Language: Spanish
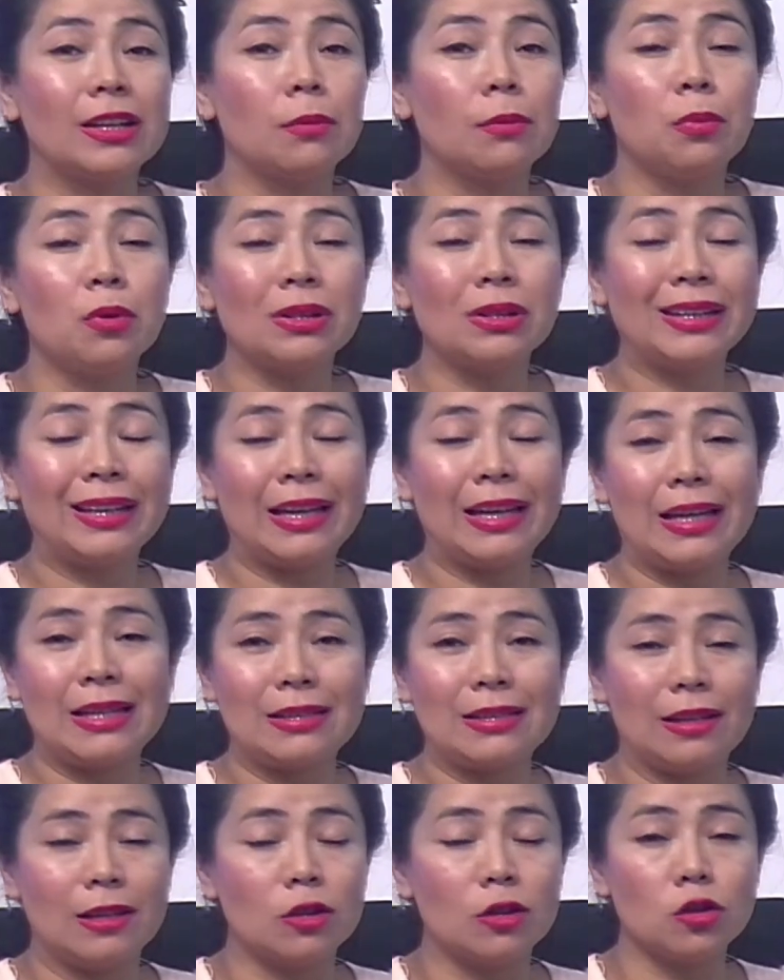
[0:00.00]
que el deporte
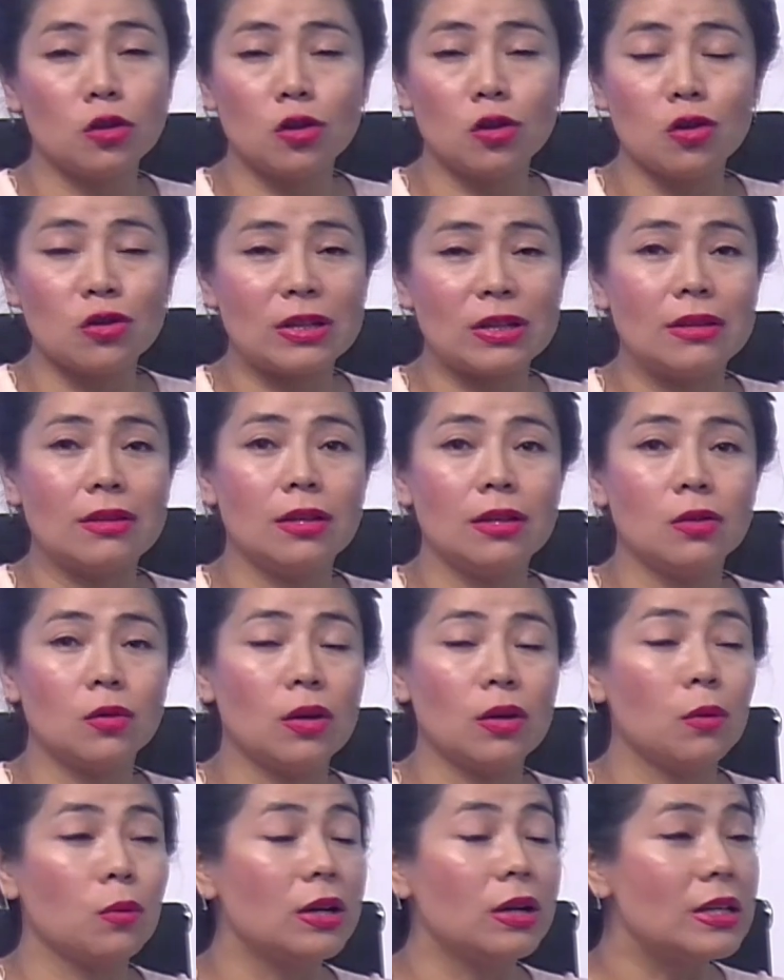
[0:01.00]
es en todos los
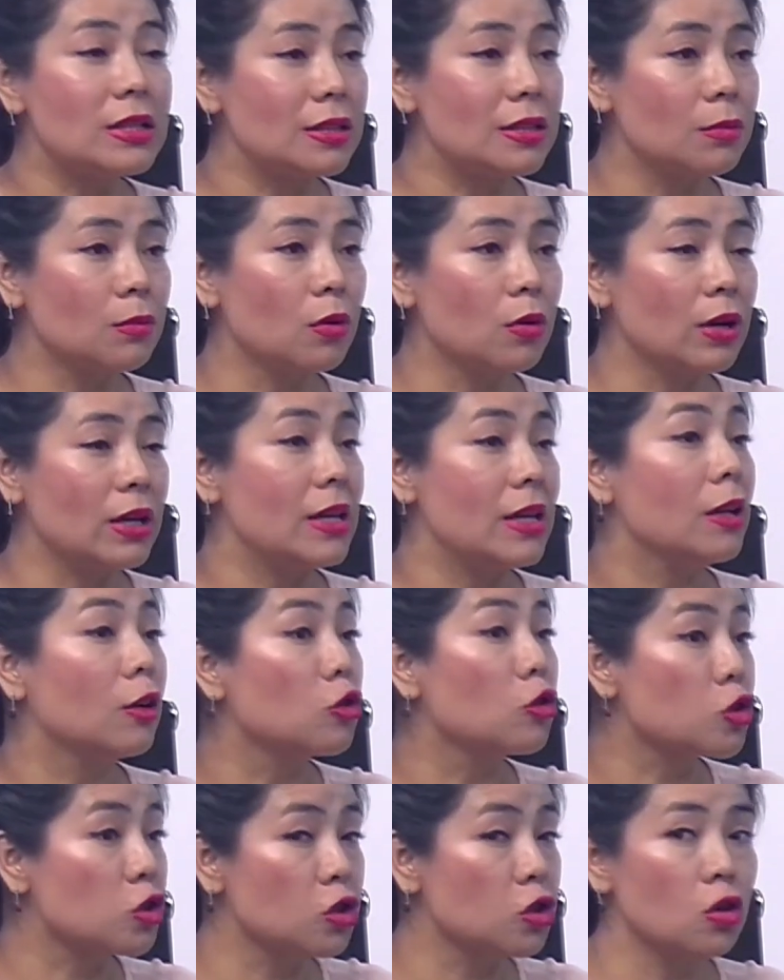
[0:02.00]
sentidos buenísimo e
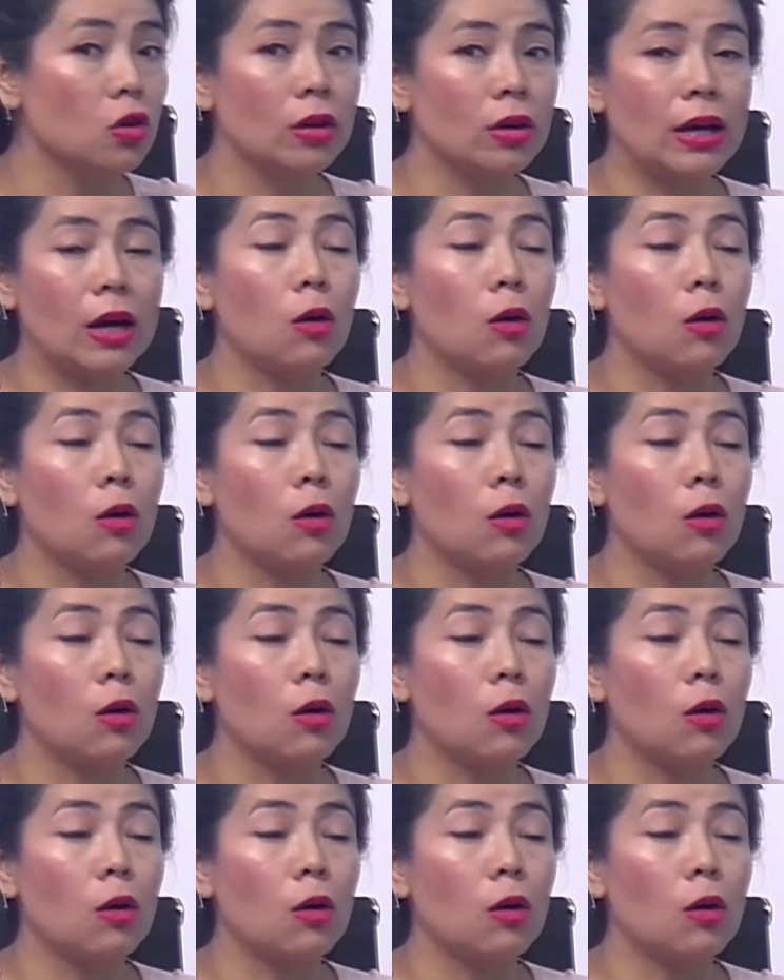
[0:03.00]
inclusión,